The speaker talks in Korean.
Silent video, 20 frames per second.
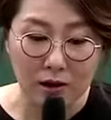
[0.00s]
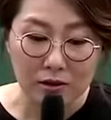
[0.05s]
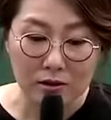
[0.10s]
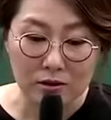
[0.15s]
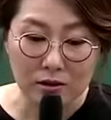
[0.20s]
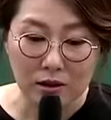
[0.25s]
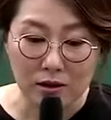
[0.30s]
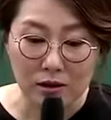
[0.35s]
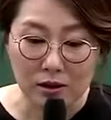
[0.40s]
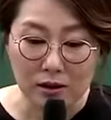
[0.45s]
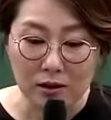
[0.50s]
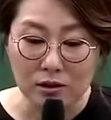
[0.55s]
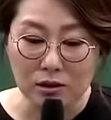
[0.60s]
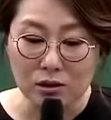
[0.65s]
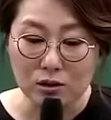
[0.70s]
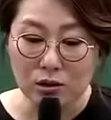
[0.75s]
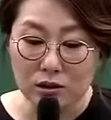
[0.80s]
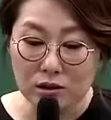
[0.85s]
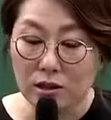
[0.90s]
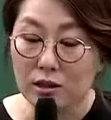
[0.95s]
근데 이
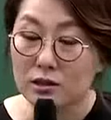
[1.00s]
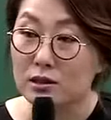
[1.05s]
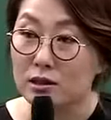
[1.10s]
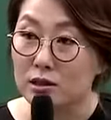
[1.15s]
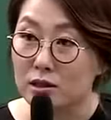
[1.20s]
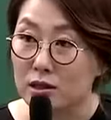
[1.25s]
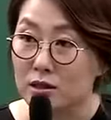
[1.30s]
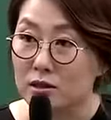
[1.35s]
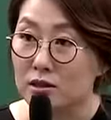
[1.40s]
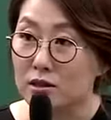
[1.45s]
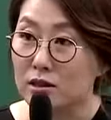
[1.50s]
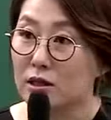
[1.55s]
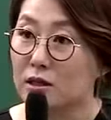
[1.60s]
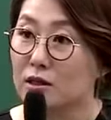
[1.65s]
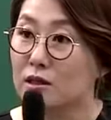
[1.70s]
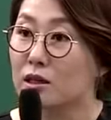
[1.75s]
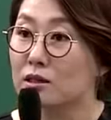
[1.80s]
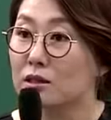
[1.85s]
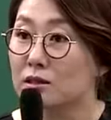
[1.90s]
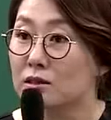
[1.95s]
최세진이
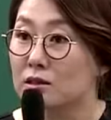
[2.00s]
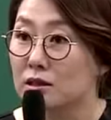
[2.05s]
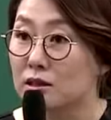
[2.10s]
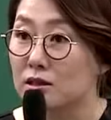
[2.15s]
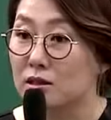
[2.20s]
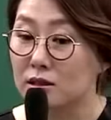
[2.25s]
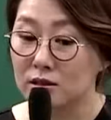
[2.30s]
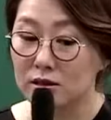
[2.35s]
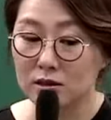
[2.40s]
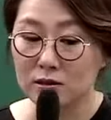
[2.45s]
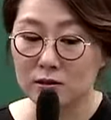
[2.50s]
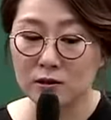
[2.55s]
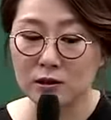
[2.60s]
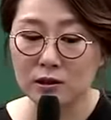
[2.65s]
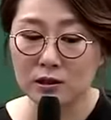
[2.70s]
책을 하나 짓게 되니 이